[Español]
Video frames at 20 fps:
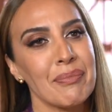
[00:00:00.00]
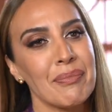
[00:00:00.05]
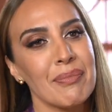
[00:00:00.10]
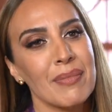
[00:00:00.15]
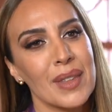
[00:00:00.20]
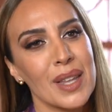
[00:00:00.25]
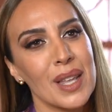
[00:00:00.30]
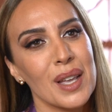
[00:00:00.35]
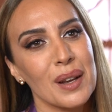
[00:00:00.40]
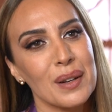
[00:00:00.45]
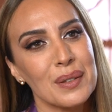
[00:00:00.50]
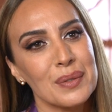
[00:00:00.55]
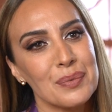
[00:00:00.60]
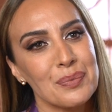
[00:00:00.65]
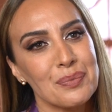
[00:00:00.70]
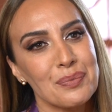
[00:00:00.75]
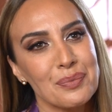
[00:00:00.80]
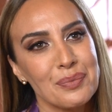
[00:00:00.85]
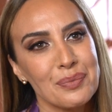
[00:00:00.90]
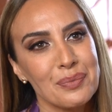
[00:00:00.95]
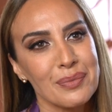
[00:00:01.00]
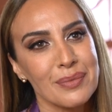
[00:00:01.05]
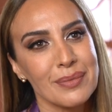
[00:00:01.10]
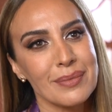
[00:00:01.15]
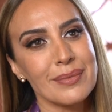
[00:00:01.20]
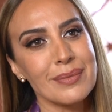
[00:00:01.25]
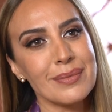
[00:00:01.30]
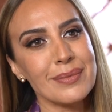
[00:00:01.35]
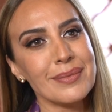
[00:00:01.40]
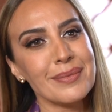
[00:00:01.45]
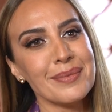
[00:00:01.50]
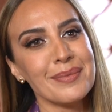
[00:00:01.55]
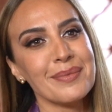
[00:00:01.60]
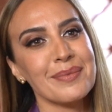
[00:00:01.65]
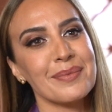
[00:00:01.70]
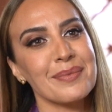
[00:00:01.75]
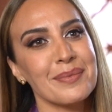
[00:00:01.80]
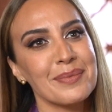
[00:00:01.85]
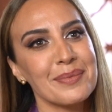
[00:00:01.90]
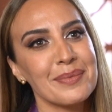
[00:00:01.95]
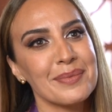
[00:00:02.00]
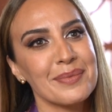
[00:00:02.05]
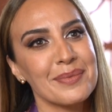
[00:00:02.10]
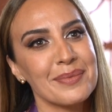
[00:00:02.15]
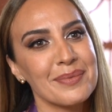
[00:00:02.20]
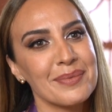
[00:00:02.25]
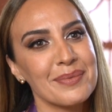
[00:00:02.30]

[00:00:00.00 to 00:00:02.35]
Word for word: Háblanos, ¿por qué esa portada?